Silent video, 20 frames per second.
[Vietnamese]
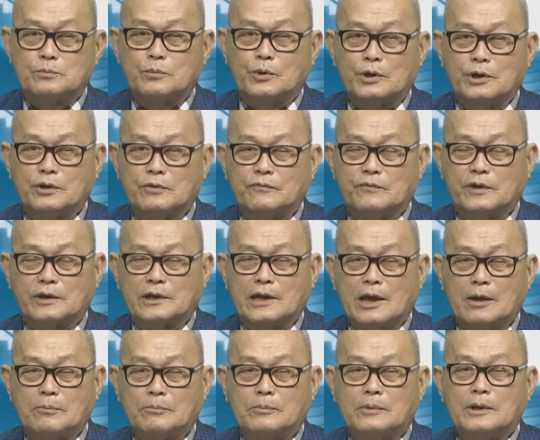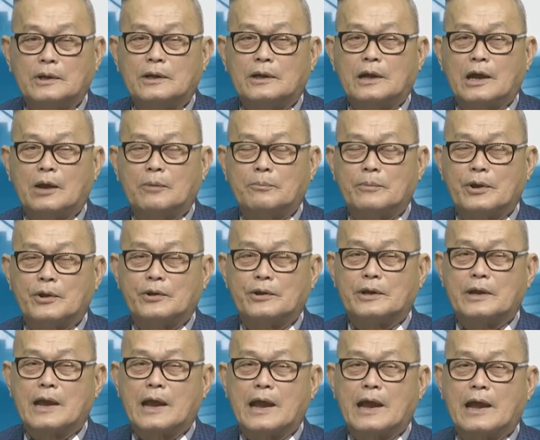Morning Việt Nam
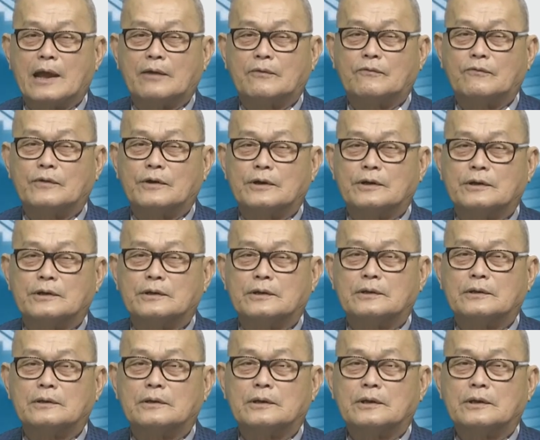America với